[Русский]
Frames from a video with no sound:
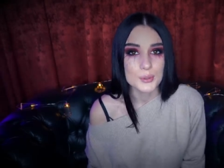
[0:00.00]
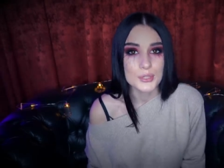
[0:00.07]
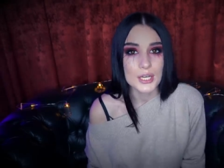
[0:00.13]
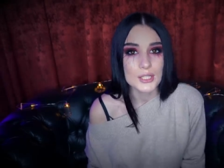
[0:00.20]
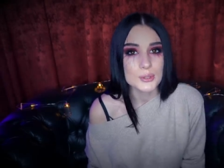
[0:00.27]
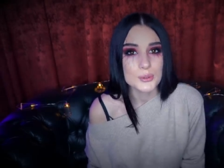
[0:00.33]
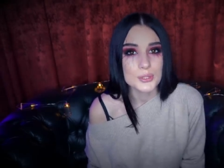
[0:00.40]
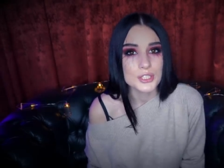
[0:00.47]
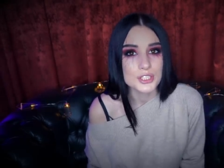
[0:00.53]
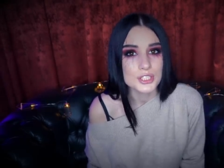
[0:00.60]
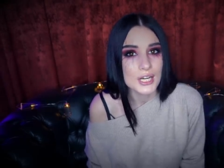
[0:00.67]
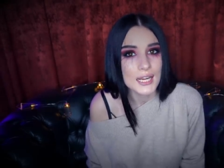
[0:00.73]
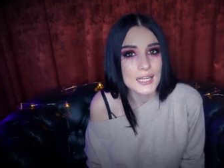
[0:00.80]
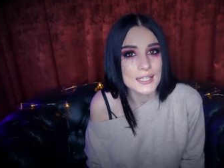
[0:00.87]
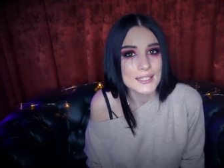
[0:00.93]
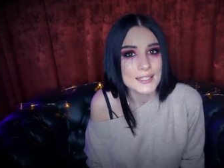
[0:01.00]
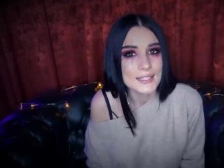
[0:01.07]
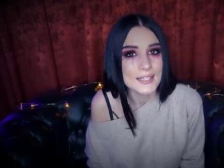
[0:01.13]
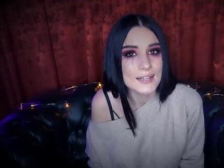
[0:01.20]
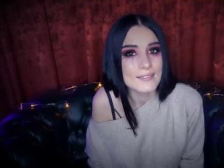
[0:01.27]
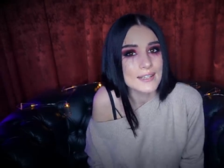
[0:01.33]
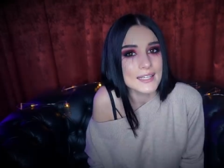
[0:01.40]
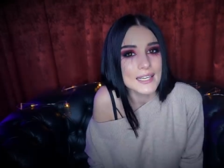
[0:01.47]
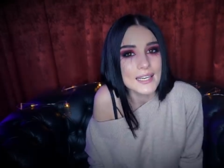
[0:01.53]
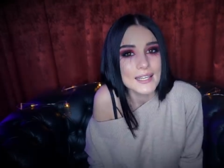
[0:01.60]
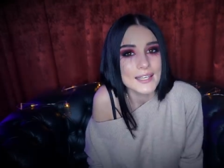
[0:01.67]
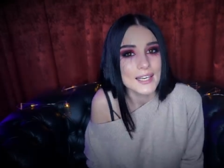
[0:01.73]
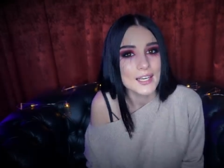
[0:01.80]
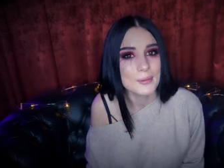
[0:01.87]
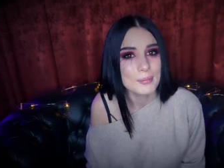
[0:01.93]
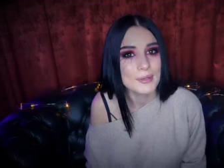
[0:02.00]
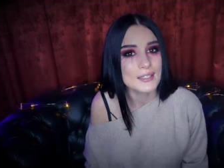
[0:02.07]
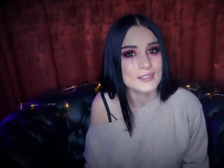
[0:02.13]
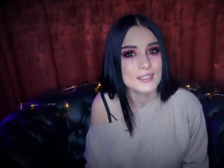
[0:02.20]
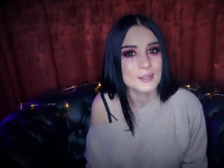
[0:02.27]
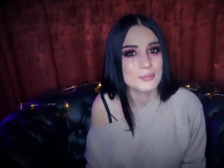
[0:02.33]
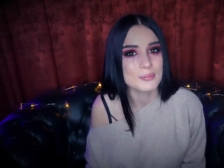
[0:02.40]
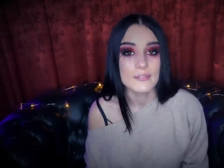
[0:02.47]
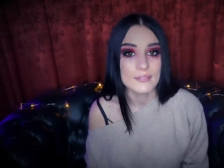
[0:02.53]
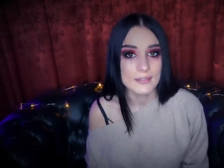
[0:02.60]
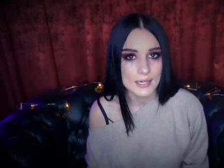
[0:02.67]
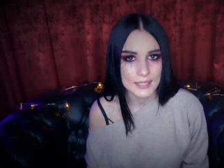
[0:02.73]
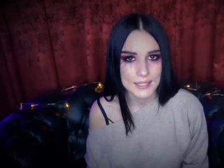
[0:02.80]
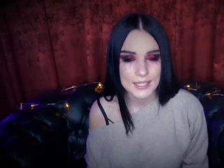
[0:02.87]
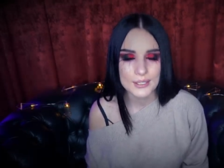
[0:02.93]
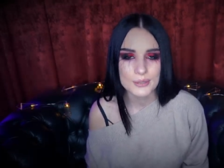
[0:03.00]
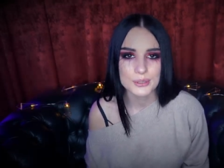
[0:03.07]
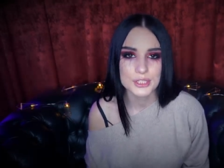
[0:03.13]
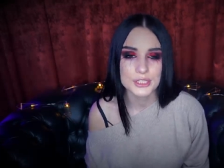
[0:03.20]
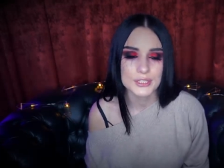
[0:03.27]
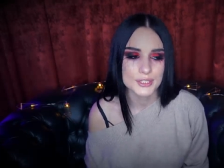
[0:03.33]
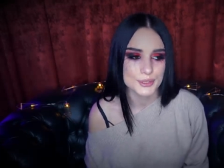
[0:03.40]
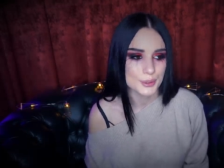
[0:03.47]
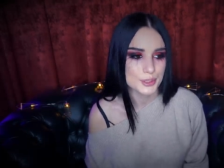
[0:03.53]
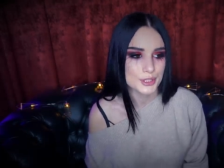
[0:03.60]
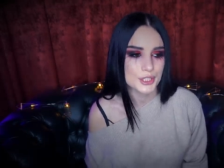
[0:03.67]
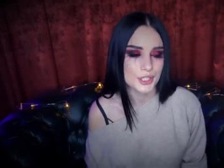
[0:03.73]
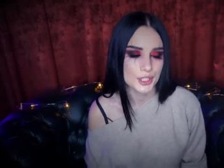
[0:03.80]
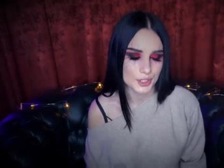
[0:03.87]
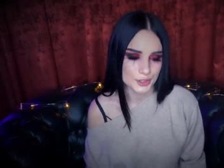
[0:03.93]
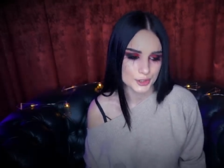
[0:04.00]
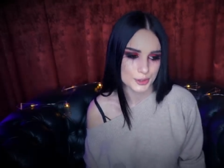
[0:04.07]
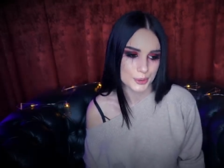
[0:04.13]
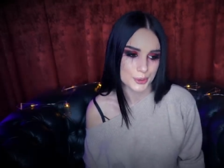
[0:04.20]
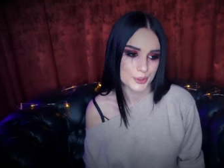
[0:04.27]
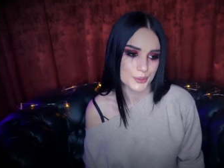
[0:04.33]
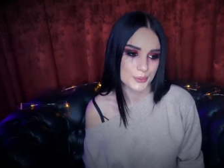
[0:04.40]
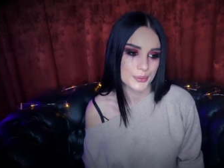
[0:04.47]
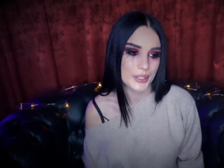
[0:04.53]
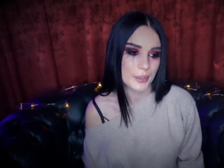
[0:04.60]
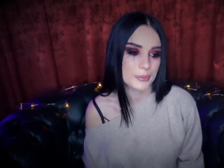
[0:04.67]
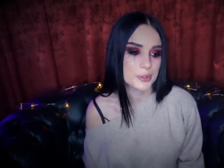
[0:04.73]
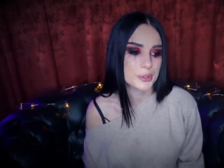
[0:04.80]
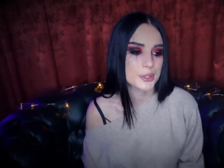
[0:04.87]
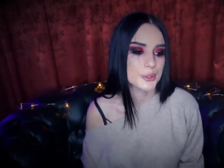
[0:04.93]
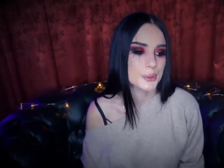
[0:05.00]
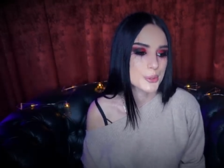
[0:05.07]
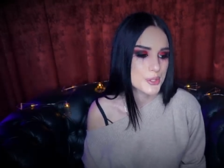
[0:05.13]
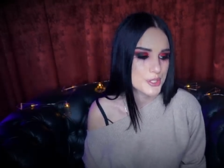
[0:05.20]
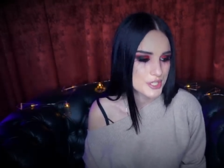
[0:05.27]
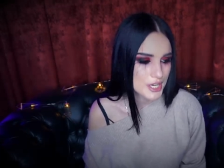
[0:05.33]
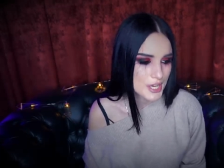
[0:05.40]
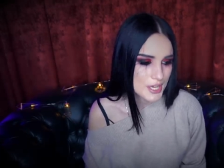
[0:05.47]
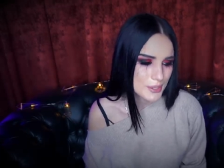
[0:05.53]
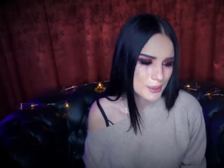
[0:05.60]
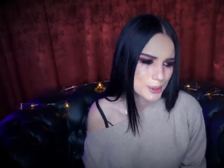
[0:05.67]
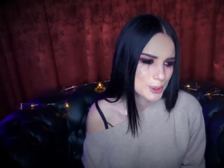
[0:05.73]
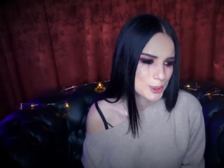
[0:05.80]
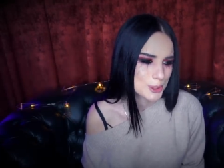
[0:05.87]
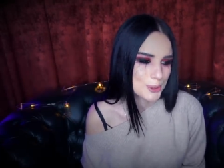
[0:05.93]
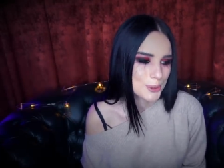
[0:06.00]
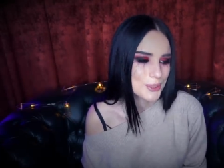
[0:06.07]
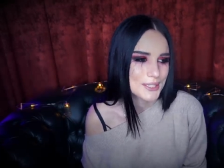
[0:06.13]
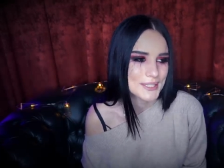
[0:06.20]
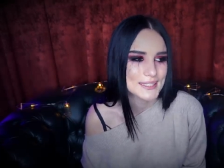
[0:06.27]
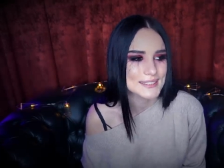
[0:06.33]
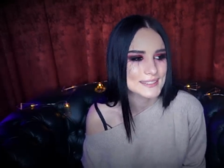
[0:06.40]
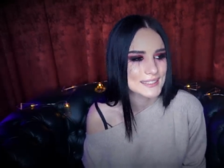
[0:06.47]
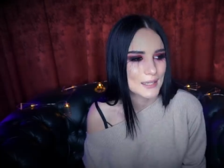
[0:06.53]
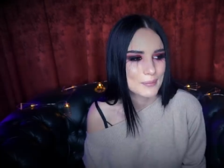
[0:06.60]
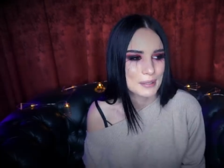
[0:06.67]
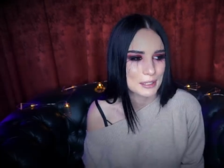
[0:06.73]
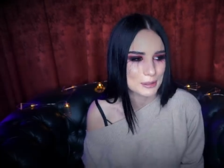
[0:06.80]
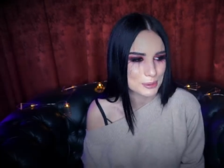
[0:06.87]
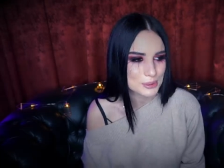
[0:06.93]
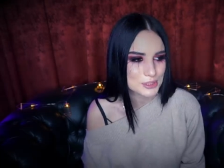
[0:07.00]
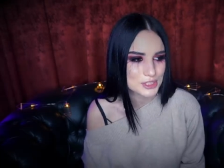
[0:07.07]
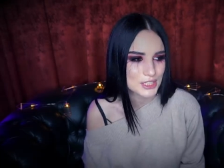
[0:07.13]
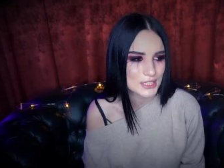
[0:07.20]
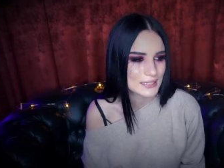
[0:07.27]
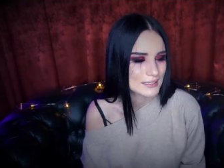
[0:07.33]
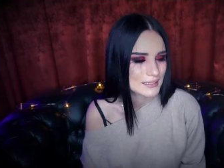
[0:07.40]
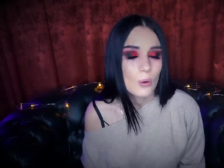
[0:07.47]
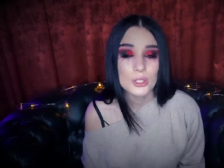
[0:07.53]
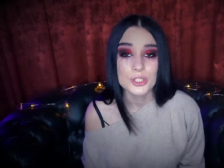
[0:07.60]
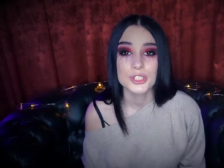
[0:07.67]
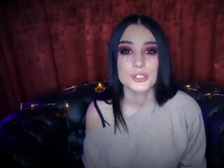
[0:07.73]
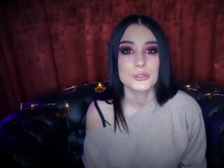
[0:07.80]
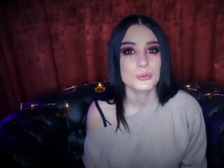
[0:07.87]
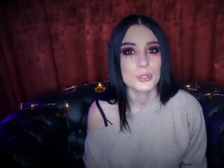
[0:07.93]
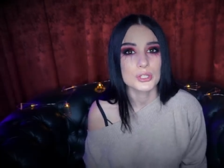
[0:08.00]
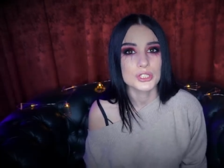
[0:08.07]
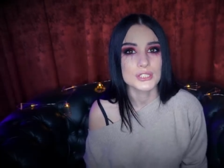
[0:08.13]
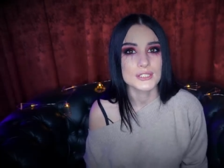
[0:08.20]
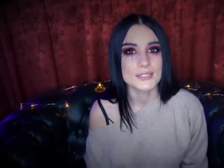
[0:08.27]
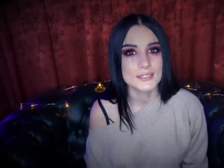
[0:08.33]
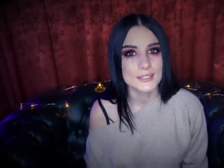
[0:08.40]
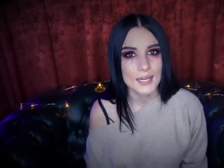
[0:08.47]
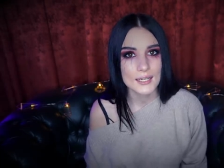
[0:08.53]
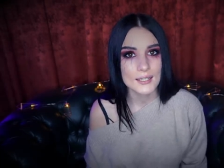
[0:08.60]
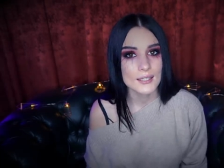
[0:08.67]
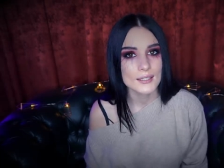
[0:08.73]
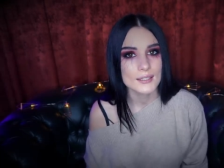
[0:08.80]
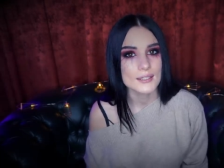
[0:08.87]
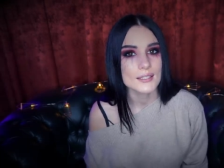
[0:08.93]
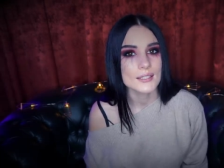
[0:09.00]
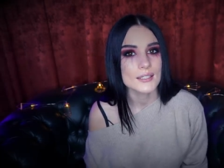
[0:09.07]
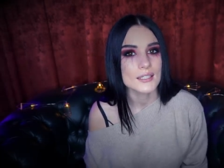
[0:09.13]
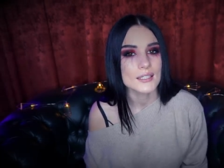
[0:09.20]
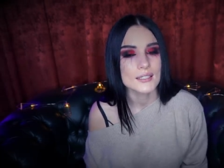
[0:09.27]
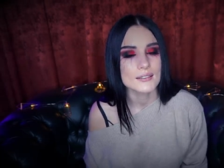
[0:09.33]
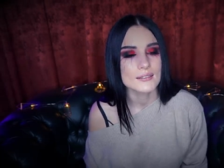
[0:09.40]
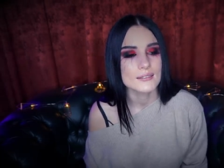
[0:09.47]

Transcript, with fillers: куда-то уезжали и не говорили ей об этом. Вероника училась очень хорошо, у нее было много друзей, но школа не самая лучшая, очень-очень старая, и